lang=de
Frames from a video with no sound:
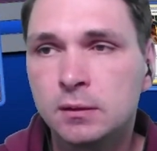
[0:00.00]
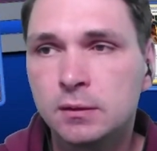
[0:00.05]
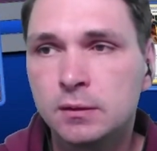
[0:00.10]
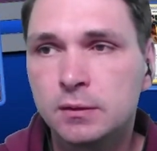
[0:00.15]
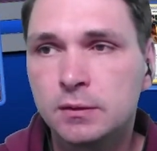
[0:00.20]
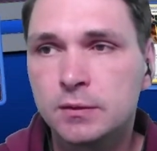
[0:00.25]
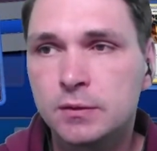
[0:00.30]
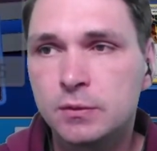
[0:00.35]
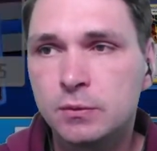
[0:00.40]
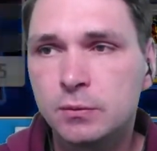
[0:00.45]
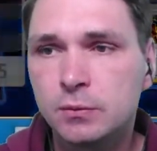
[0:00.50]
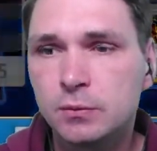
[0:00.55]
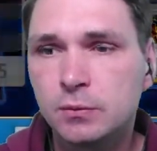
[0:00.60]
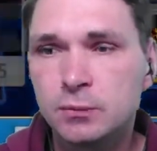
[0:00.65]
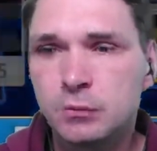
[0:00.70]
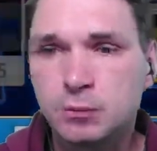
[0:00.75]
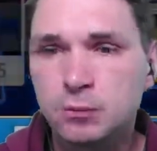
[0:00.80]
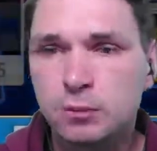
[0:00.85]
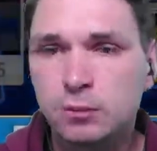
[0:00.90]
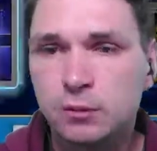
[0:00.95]

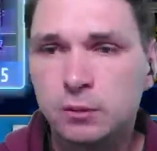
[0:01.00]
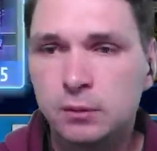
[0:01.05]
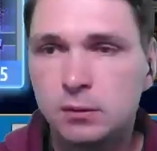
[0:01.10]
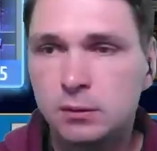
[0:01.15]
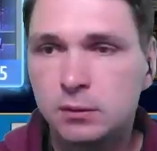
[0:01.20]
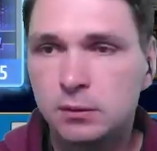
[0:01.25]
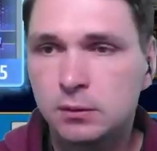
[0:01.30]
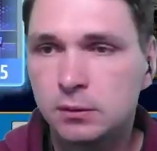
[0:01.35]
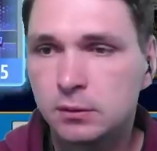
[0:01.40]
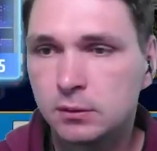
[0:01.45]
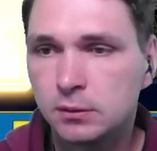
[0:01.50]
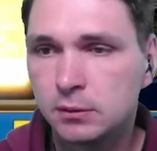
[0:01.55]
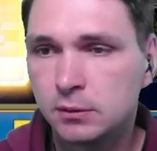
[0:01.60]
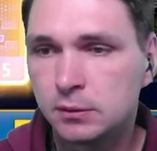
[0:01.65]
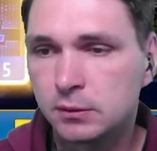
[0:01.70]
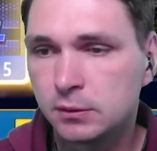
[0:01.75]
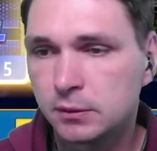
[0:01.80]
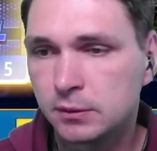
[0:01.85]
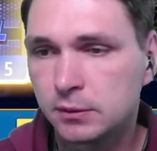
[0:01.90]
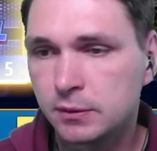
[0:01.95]
So.
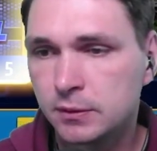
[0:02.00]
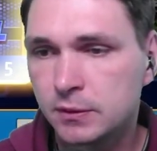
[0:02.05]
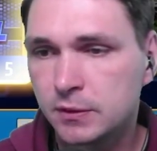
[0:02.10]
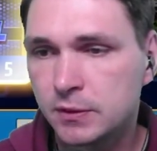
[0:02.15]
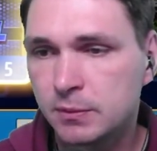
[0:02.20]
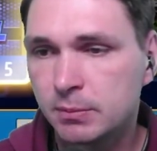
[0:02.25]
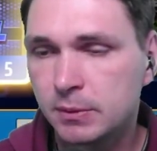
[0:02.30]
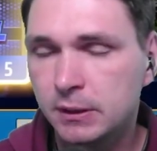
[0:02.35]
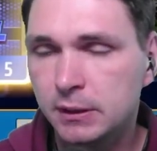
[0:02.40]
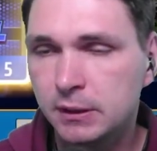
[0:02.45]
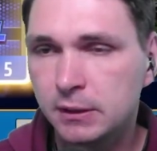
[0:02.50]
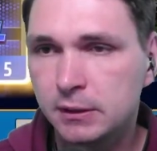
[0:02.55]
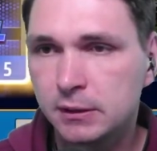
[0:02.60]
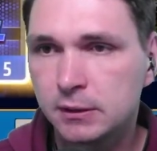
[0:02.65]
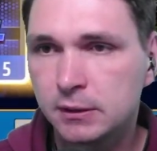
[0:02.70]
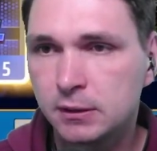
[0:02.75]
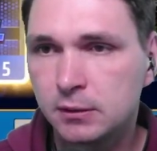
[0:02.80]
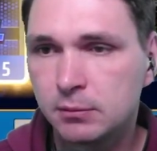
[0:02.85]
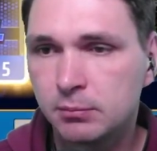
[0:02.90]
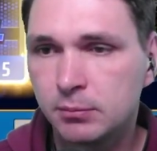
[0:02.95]
Zwei
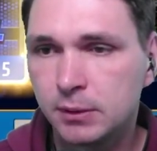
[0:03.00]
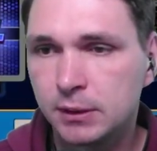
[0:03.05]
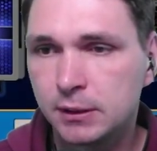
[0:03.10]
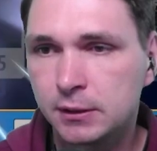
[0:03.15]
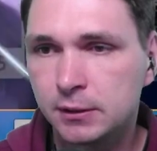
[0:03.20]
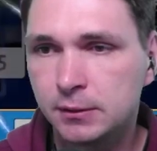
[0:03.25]
Karten mehr.